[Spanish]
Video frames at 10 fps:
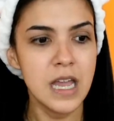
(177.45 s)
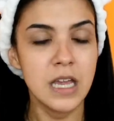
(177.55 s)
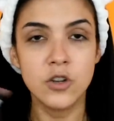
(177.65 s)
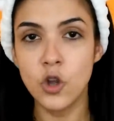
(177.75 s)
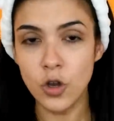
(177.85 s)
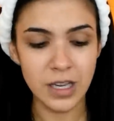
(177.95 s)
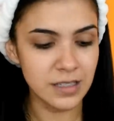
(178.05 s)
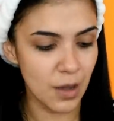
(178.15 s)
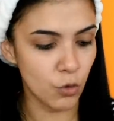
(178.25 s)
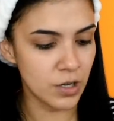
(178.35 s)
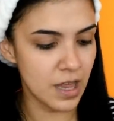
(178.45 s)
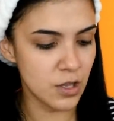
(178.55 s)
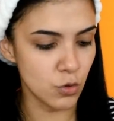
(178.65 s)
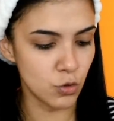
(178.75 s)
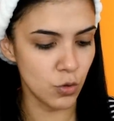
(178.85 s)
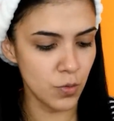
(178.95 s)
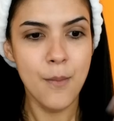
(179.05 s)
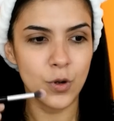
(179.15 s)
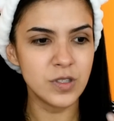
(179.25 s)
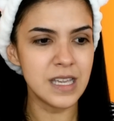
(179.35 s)
No es que esté aburrida de YouTube,
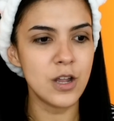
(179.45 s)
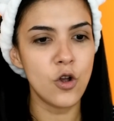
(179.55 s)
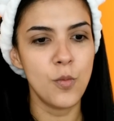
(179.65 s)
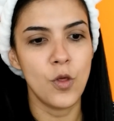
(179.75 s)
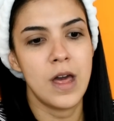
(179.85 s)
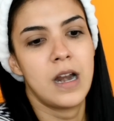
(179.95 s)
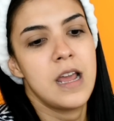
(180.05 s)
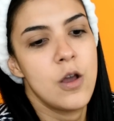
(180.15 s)
pero sí quiero como darle